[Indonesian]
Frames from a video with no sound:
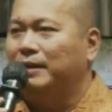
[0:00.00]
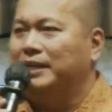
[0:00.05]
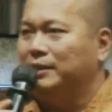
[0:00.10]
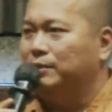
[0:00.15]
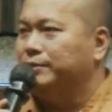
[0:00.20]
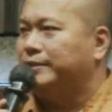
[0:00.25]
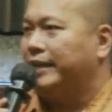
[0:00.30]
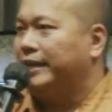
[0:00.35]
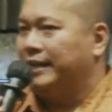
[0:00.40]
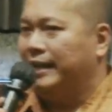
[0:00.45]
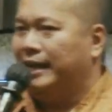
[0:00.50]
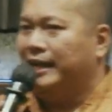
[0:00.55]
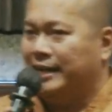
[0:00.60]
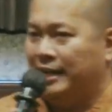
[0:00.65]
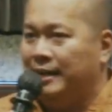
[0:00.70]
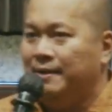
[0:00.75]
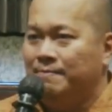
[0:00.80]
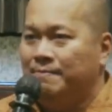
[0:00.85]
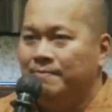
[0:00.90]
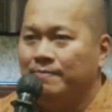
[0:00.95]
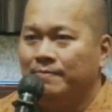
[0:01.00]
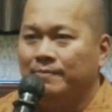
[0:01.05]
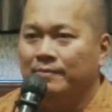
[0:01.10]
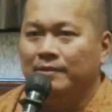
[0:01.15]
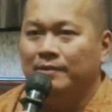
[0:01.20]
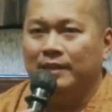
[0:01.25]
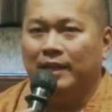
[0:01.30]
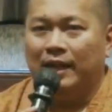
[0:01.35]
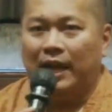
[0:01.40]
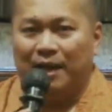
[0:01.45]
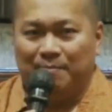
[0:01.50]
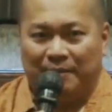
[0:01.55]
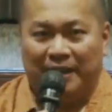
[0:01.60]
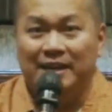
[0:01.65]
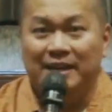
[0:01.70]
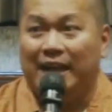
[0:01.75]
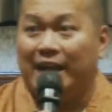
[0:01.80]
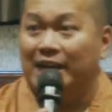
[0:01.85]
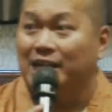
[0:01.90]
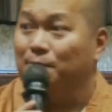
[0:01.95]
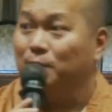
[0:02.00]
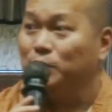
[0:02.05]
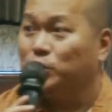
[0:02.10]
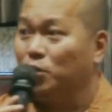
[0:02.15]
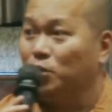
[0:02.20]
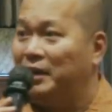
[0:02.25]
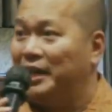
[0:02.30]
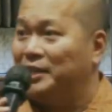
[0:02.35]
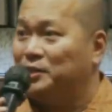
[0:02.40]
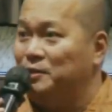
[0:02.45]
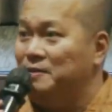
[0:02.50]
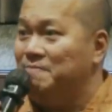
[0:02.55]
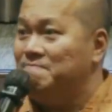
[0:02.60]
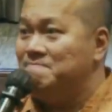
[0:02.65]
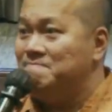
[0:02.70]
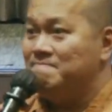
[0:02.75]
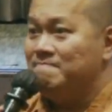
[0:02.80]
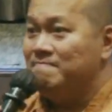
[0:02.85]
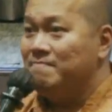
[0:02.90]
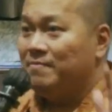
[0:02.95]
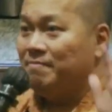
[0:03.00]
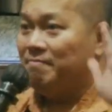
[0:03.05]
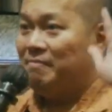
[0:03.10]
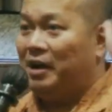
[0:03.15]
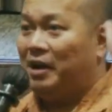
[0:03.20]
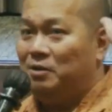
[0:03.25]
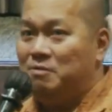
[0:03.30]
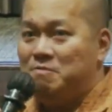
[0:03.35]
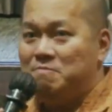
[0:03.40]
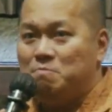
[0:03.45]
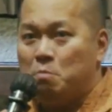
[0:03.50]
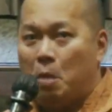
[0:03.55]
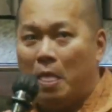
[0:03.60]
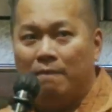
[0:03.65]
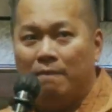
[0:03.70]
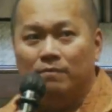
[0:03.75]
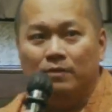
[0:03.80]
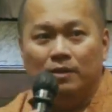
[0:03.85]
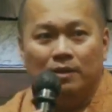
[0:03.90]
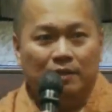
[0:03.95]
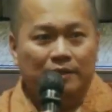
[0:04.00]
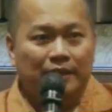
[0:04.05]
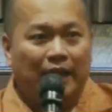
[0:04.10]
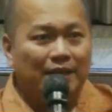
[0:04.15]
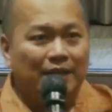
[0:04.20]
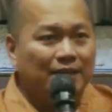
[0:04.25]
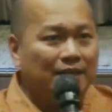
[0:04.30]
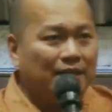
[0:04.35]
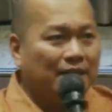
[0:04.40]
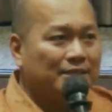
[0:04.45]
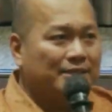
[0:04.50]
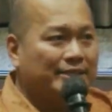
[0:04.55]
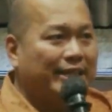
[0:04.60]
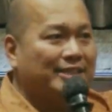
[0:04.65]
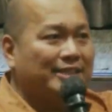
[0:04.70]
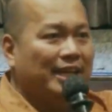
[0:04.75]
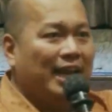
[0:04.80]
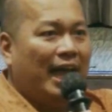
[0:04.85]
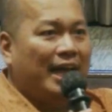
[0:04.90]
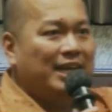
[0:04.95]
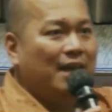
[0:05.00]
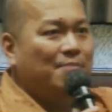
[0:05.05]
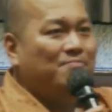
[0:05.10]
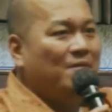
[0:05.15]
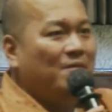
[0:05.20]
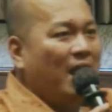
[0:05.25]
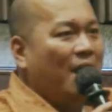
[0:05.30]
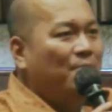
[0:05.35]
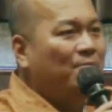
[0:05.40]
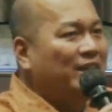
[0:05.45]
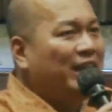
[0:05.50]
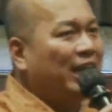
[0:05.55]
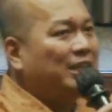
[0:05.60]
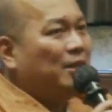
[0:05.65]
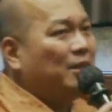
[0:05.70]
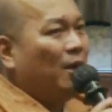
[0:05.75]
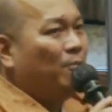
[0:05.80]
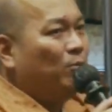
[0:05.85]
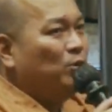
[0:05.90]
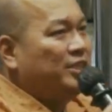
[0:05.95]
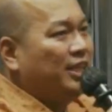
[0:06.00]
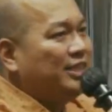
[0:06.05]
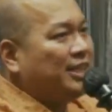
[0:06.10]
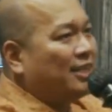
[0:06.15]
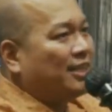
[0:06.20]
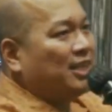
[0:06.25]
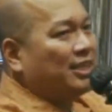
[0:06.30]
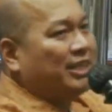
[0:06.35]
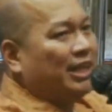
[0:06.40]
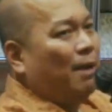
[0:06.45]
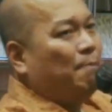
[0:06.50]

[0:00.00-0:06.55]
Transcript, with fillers: itu sehari-hari. Amin. Anda mau coba itu? Mau? Dan setelah Anda melihat mujizat setelah